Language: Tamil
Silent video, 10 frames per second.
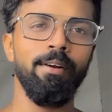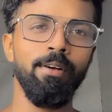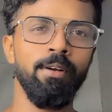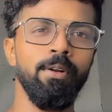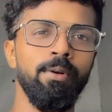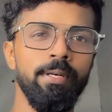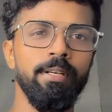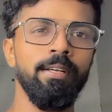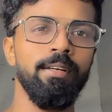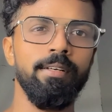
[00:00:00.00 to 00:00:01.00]
அவங்களோட
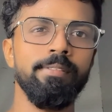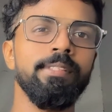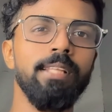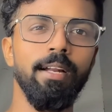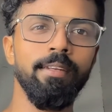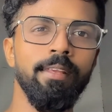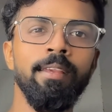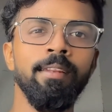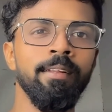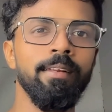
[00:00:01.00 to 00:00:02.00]
ஸ்டார்டிங்
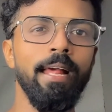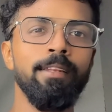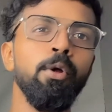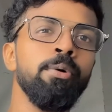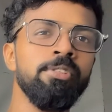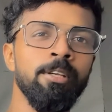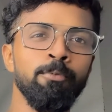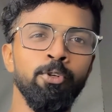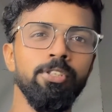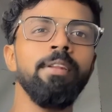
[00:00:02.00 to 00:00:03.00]
அண்ட் கிராண்ட் லான்ச்சிங்
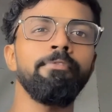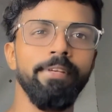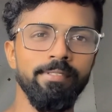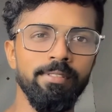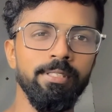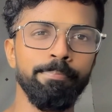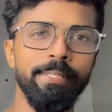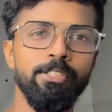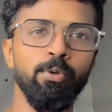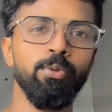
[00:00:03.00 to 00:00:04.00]
முடிச்சு அண்ட் ஃபஸ்ட்
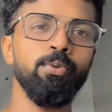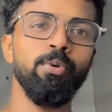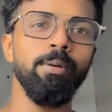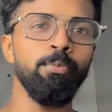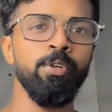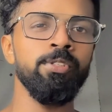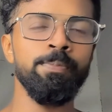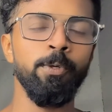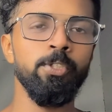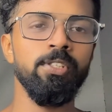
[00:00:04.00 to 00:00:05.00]
எபிசோட் கூட முடிஞ்சு
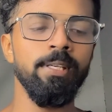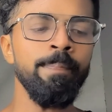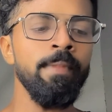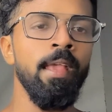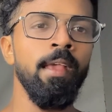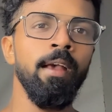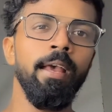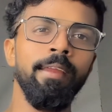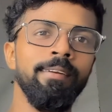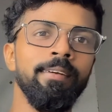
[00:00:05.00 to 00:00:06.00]
போச்சு
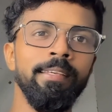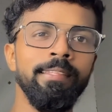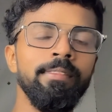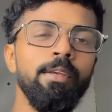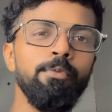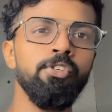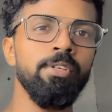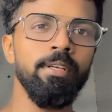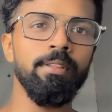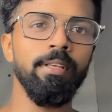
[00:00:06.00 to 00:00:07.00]
அண்ட் இந்த
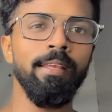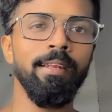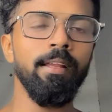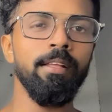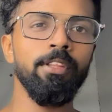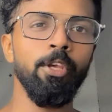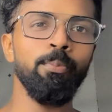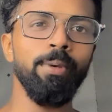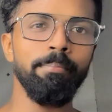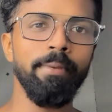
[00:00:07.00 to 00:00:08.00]
விஷயத்தை
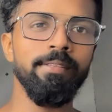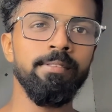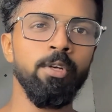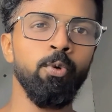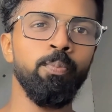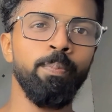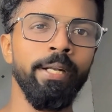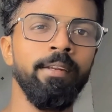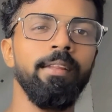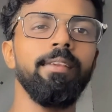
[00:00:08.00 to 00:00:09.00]
எல்லாத்தையுமே பேஸ்ட் அவுட்
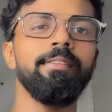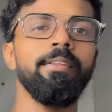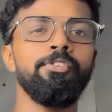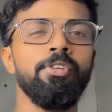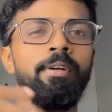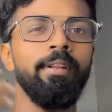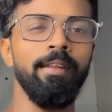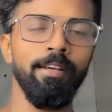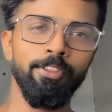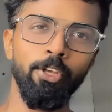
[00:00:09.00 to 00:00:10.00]
பண்ணி இந்த விஷயங்கள்
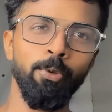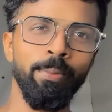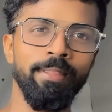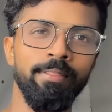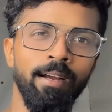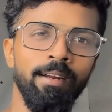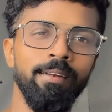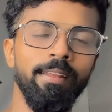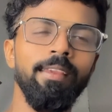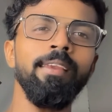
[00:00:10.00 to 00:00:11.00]
எல்லாத்தையுமே
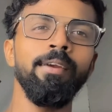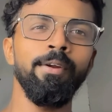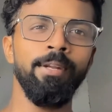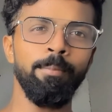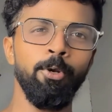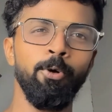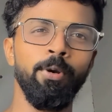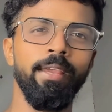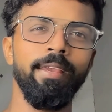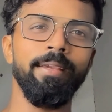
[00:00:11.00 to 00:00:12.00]
தாண்டி நம்மளோட